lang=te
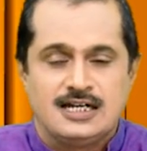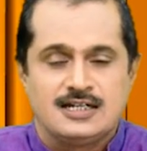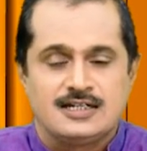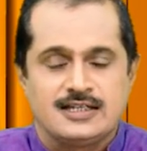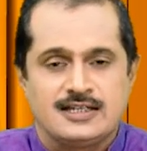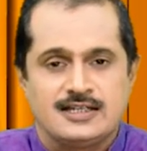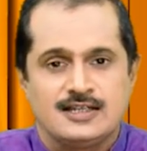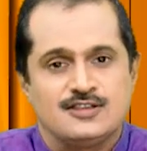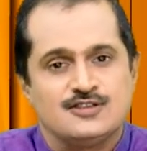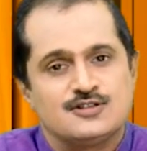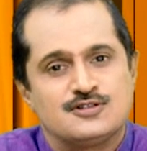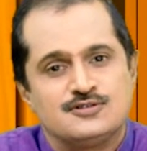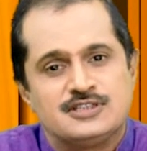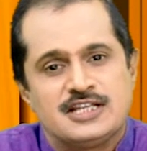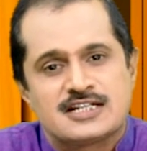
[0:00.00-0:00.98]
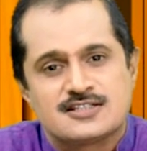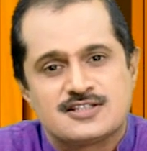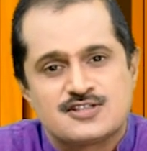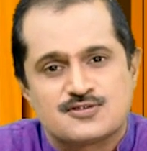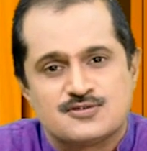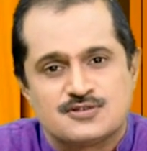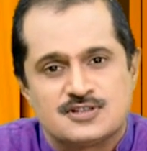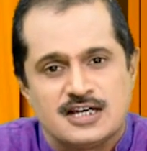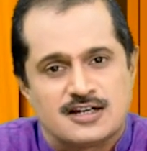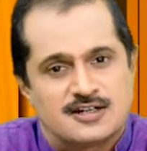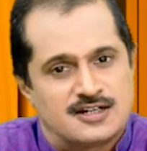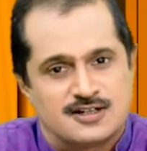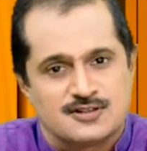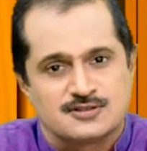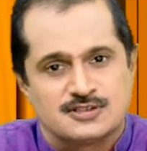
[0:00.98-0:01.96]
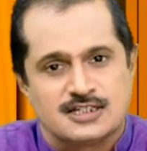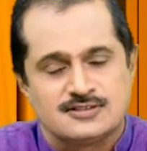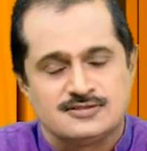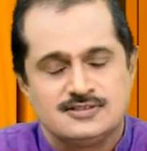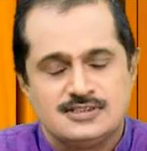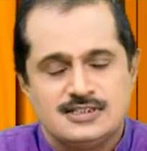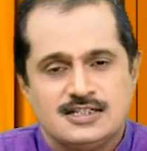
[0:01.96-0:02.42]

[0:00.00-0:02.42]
అంటే ఎందుకు దీక్ష తీసుకుంటున్నారు అని అడుగుతారు